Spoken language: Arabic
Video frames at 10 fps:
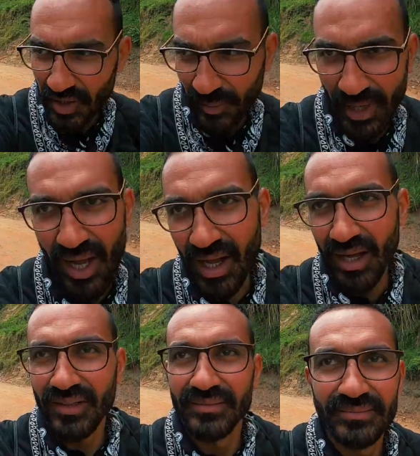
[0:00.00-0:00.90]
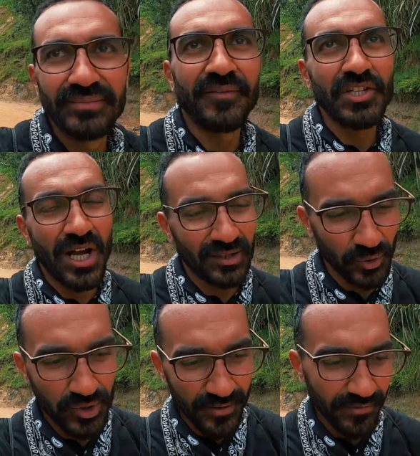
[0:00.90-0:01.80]
طبيعه مفيش حاجه
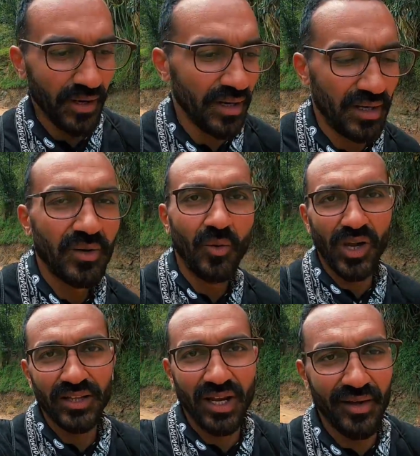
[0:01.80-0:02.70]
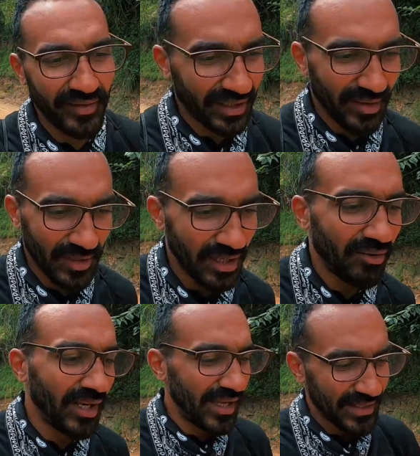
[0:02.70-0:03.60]
توصفها ولا طالعه في
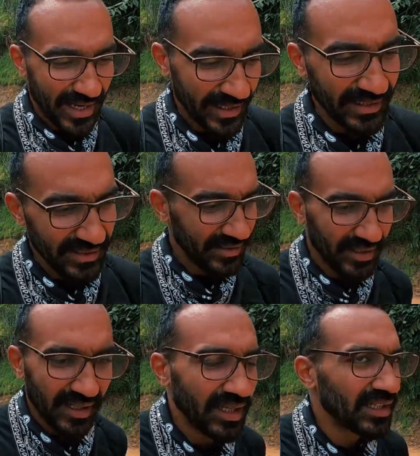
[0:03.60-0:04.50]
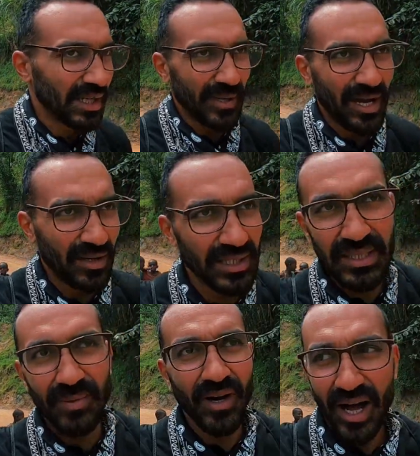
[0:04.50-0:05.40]
الكاميرا ولا اي حاجه طبيعه
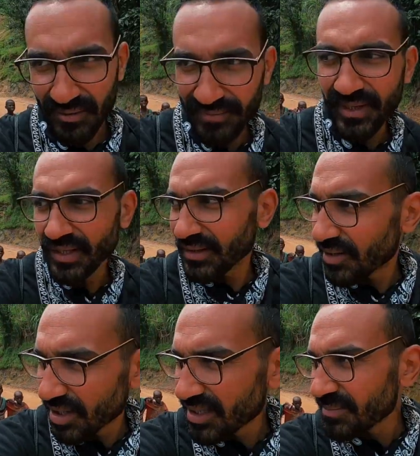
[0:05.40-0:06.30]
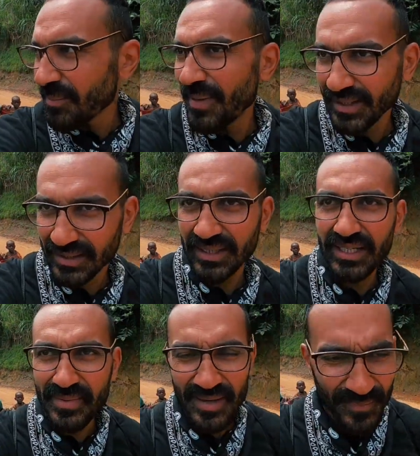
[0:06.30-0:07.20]
رهيبه حرفيا رهيبه بمعنى
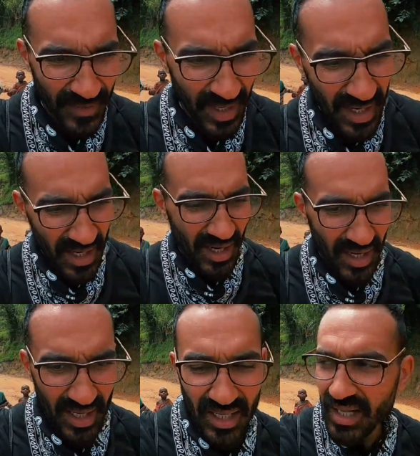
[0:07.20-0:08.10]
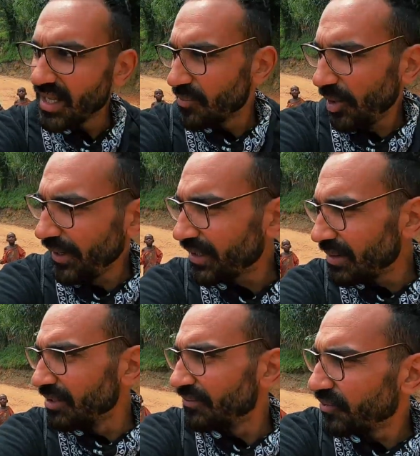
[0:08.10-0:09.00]
الكلمه
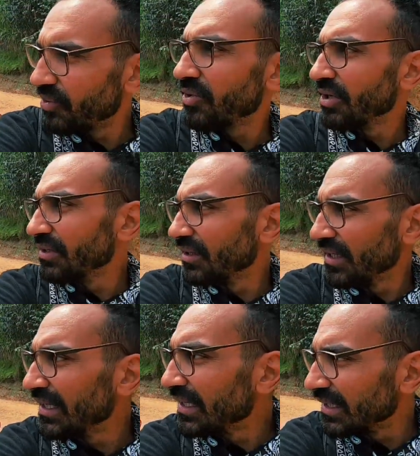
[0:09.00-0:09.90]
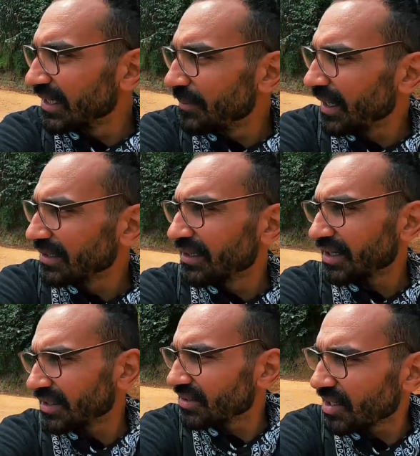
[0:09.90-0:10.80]
البحيره من فوق الجبال
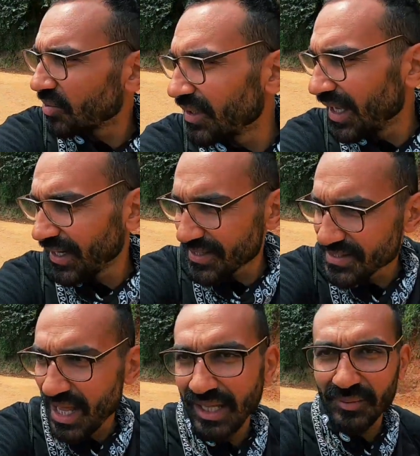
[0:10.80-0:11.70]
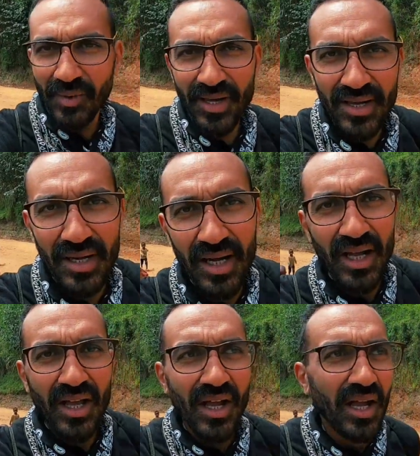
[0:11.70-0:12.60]
الخضراء كلها نازله على الميه
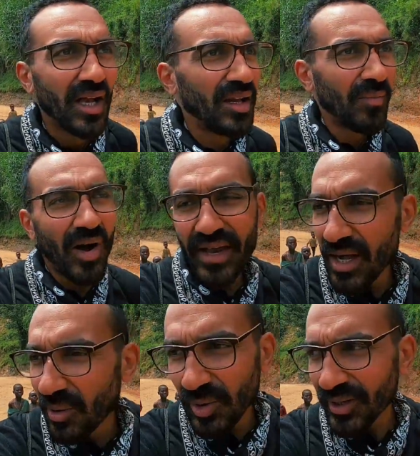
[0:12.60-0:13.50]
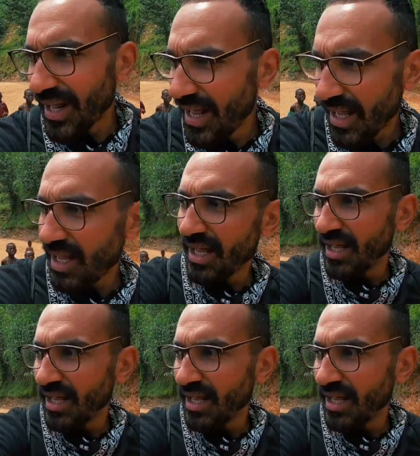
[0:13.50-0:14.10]
الميه ولونها